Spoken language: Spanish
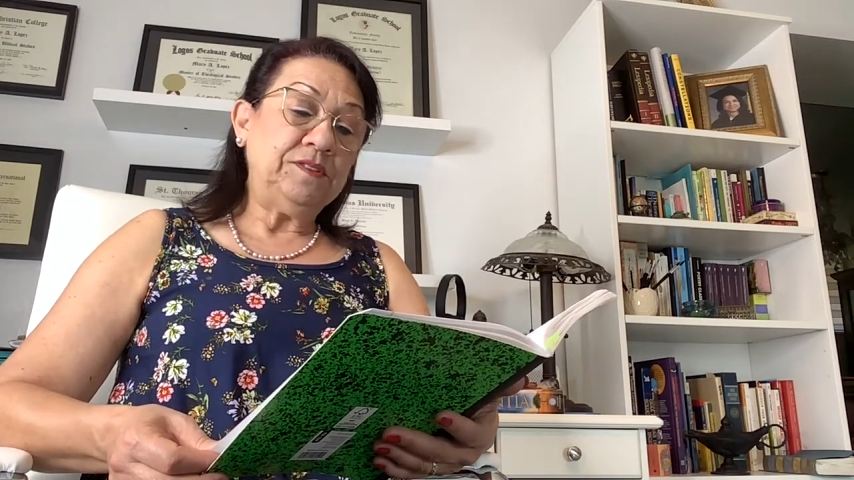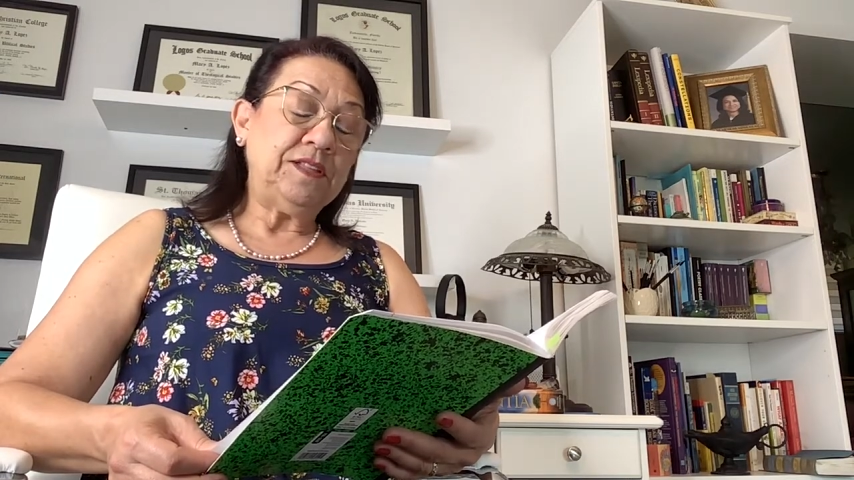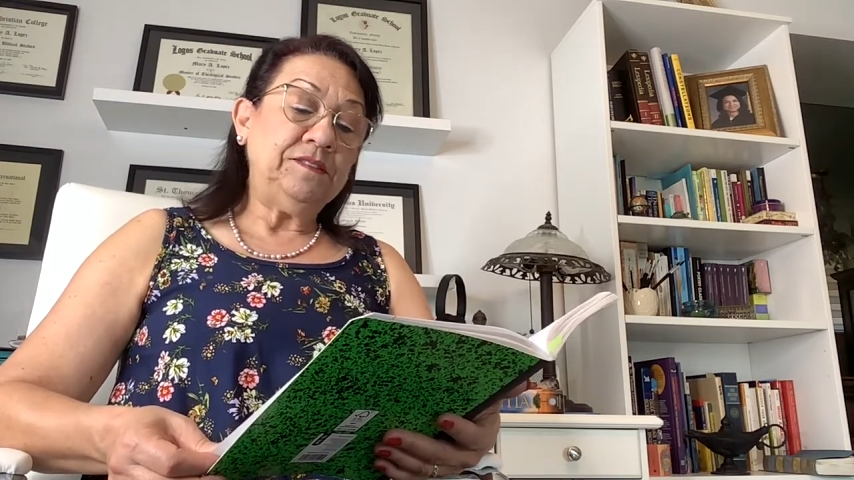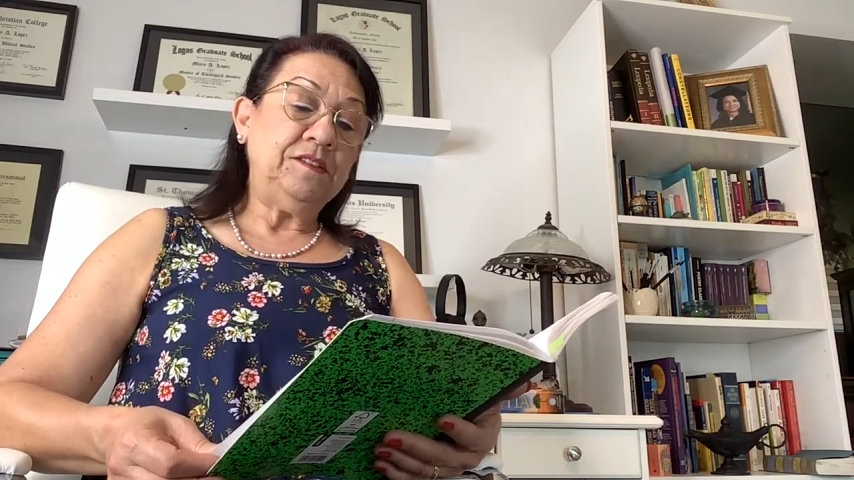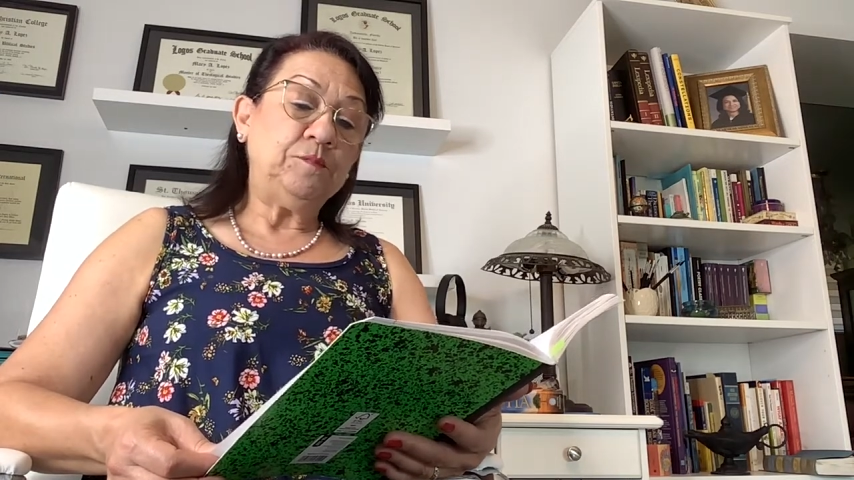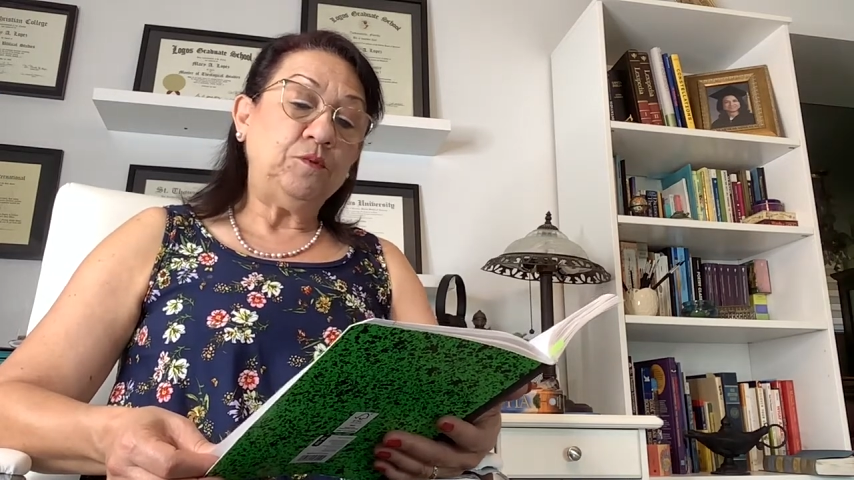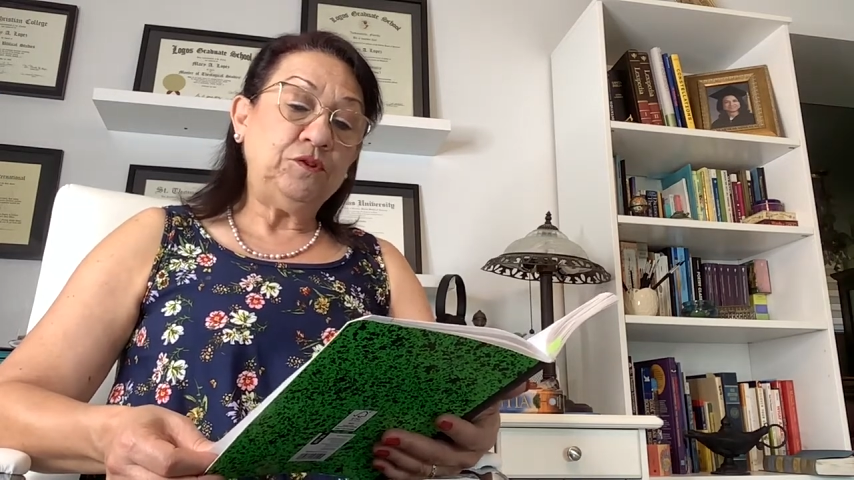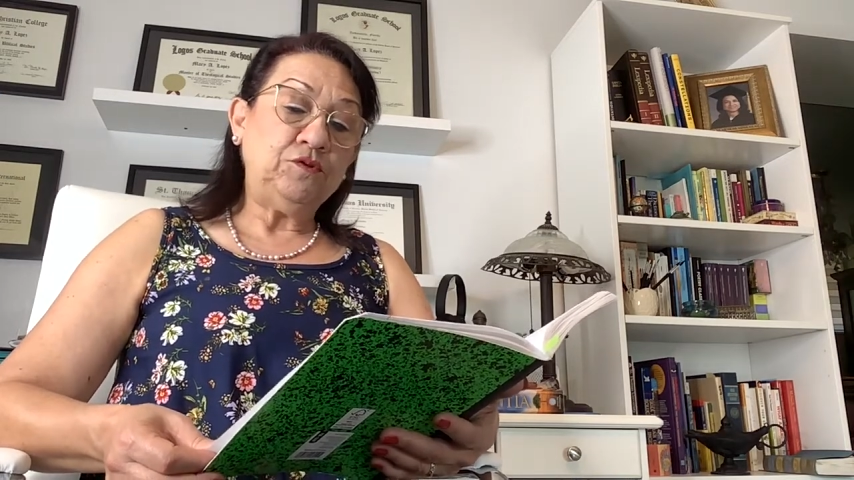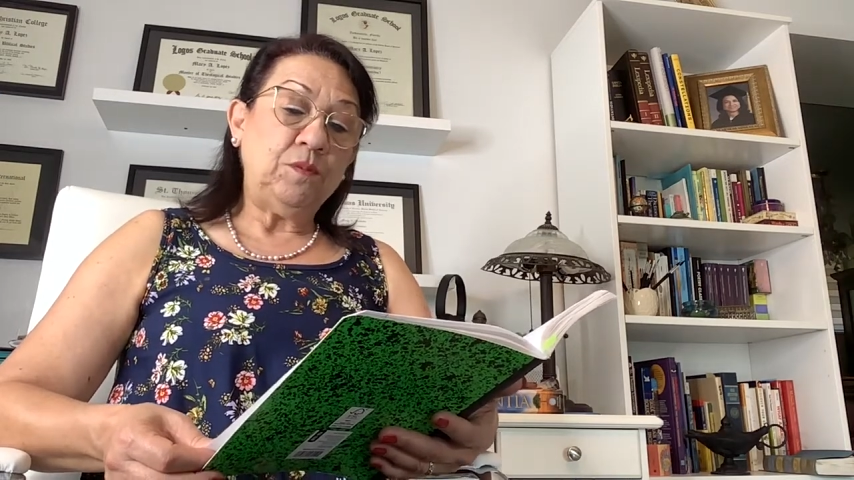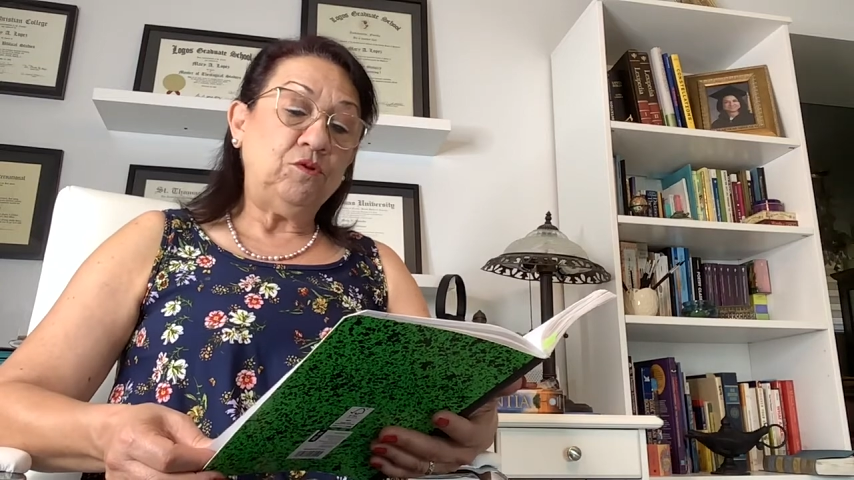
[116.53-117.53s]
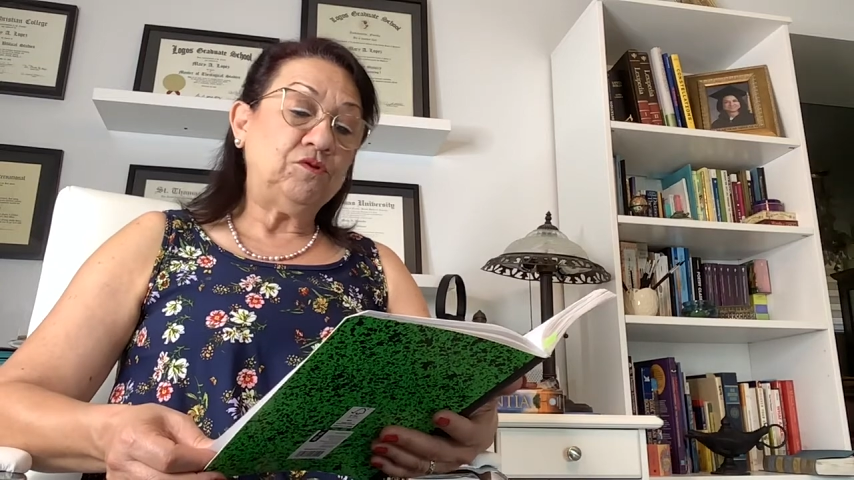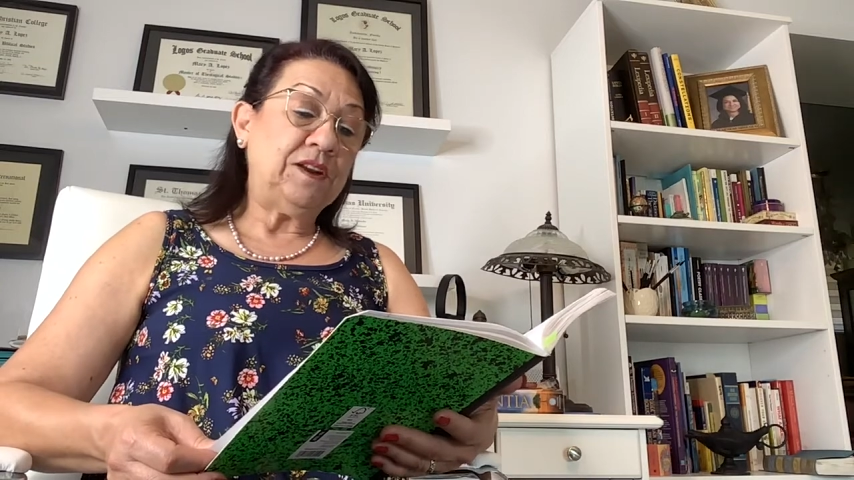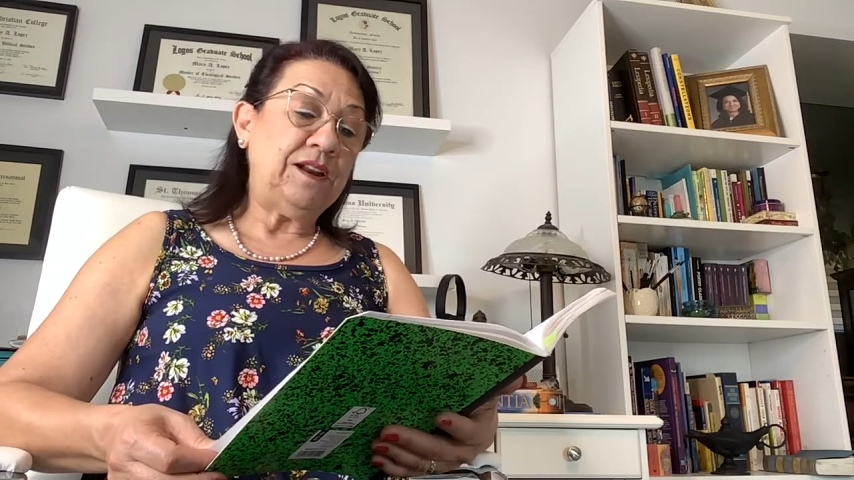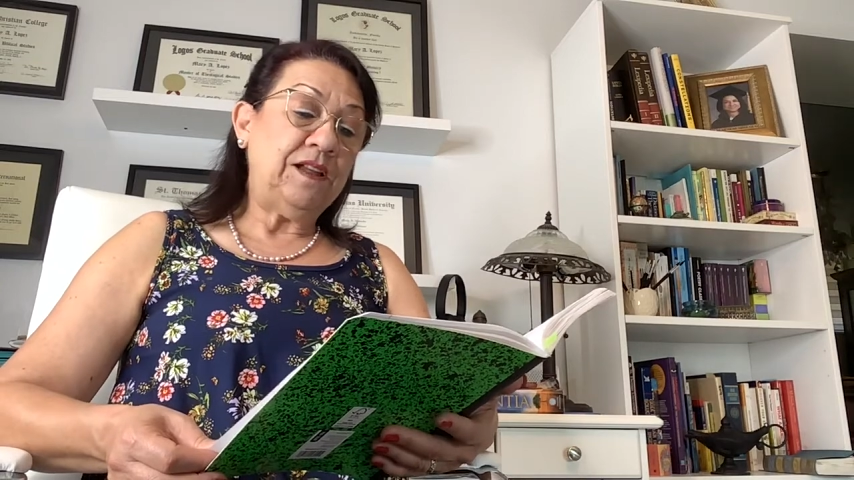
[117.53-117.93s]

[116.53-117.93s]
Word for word: están dispuestos a mostrar